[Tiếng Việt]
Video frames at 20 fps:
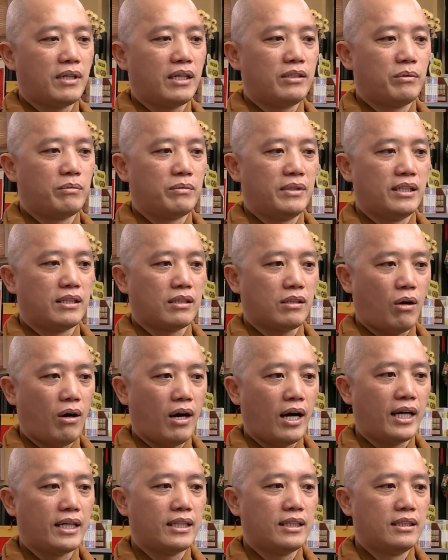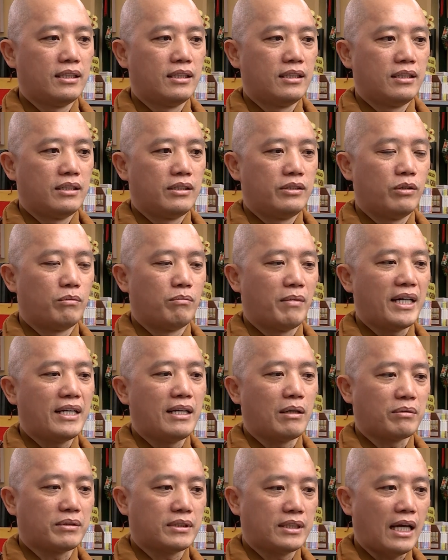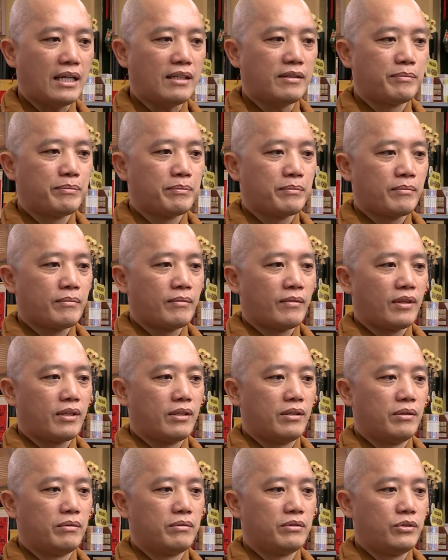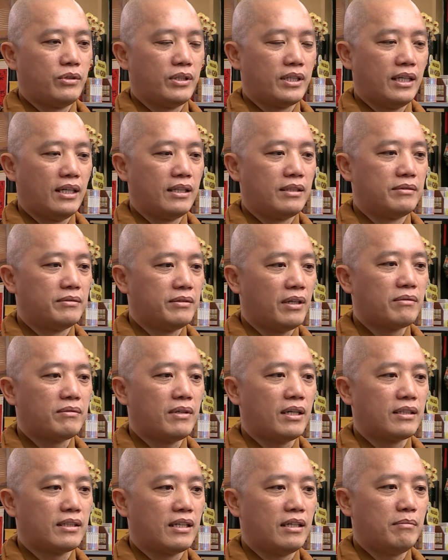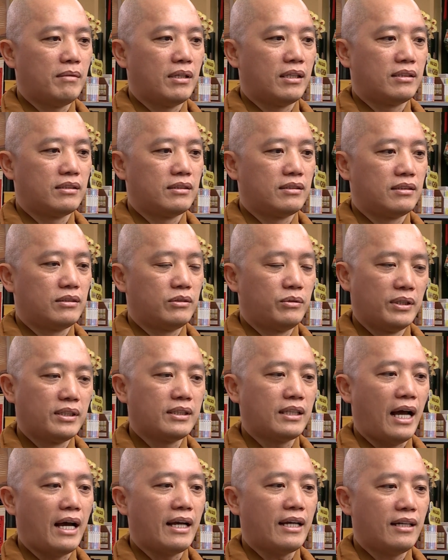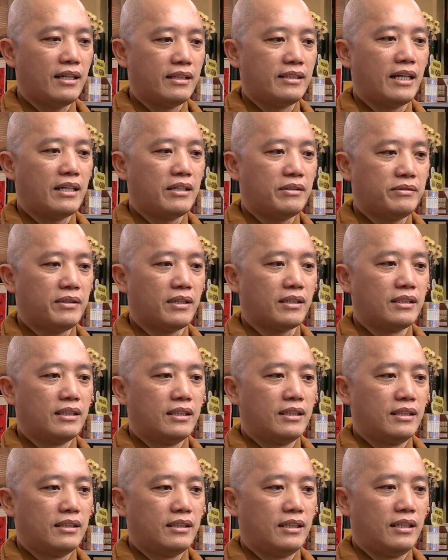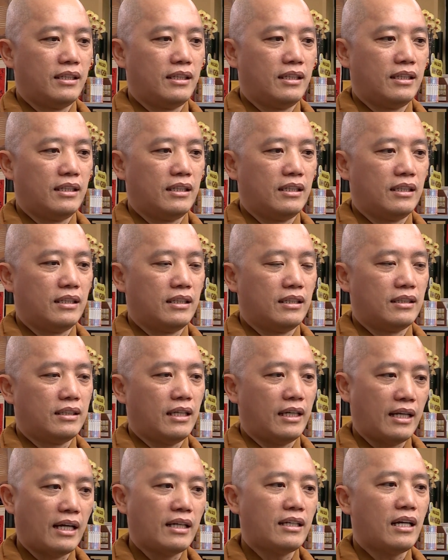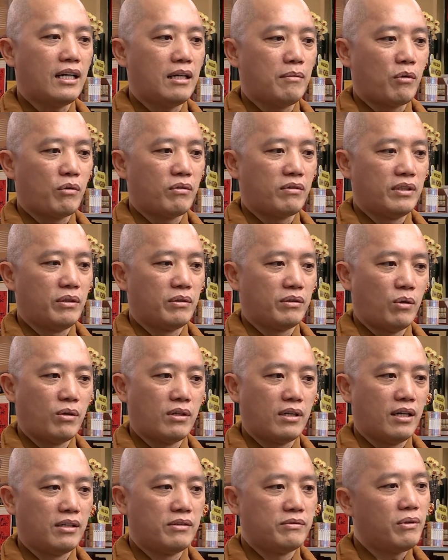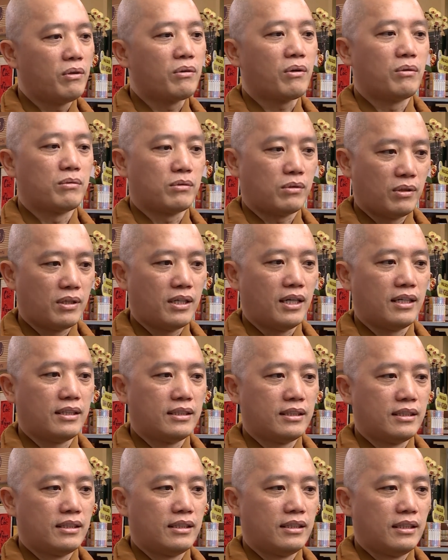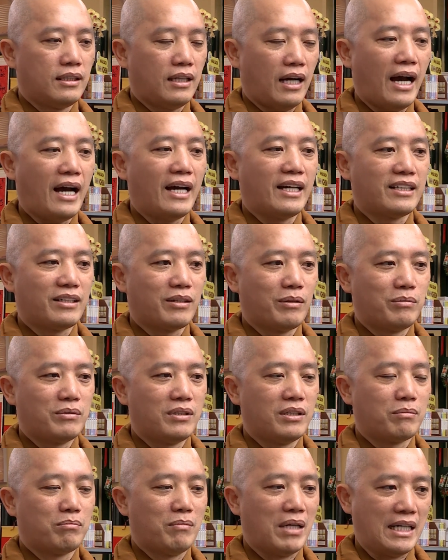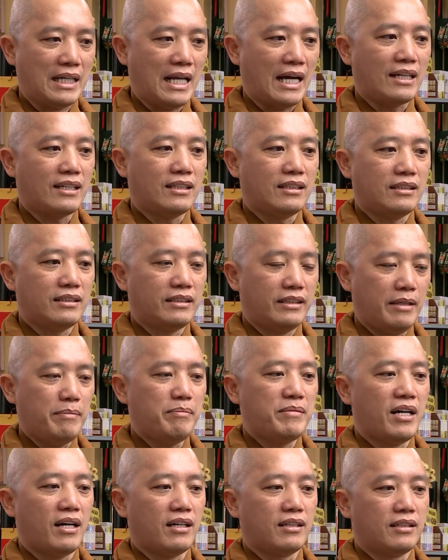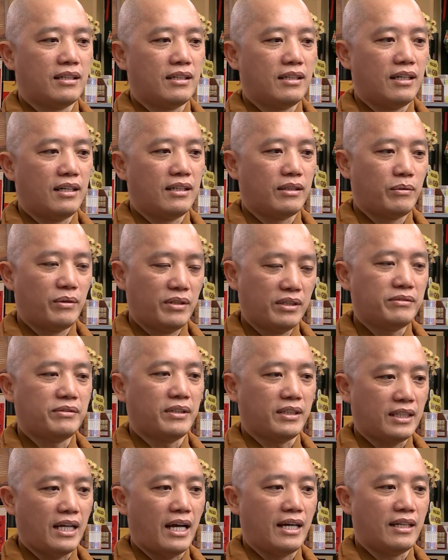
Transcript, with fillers: Chúng ta dùng điện thoại, dùng máy đọc sách, dùng truyền hình vân vân để mà truyền tải cái lời dạy Đức Phật. Thì thầy thấy đó là một điều thuận lợi, vô cùng thuận lợi. Ai cũng được bình đẳng tiếp nhận những lời của Đức Phật